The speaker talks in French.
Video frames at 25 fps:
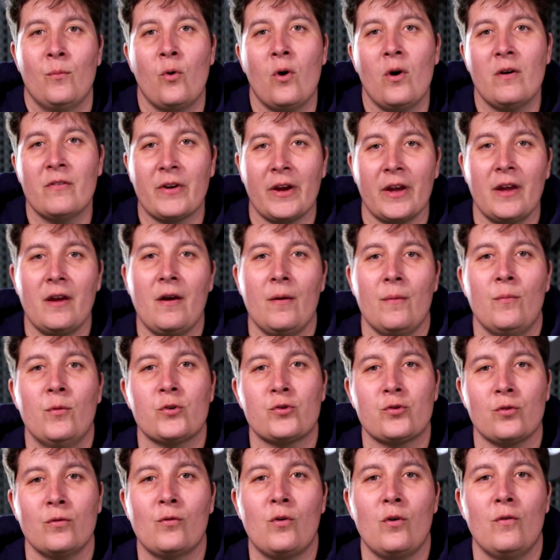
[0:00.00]
Bon, en vrai, moi
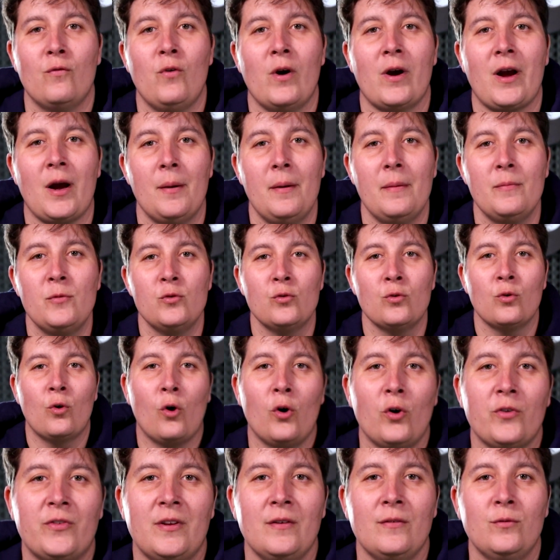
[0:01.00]
je trouve qu'on voit quand même une
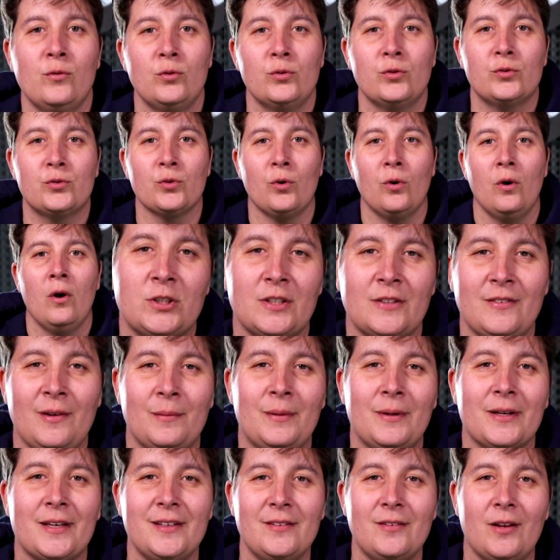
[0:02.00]
grosse évolution. J'avais
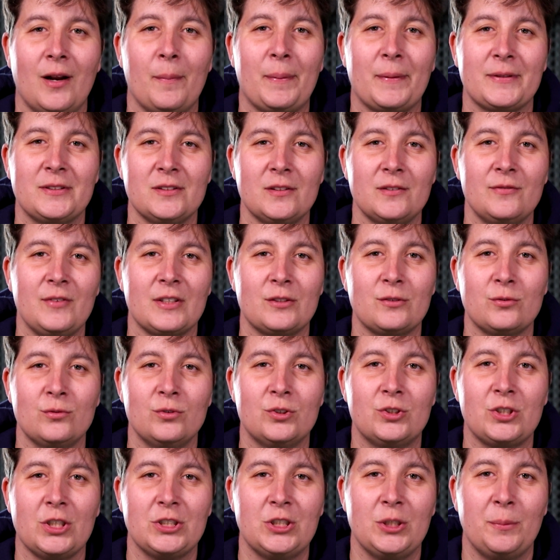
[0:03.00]
remarqué dans la précédente version
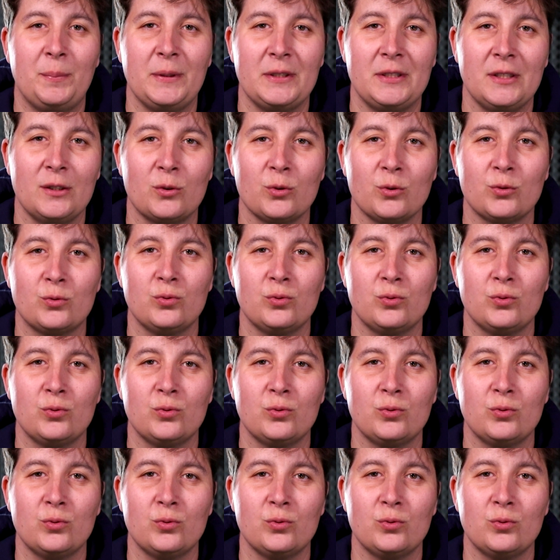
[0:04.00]
de ChatGPT que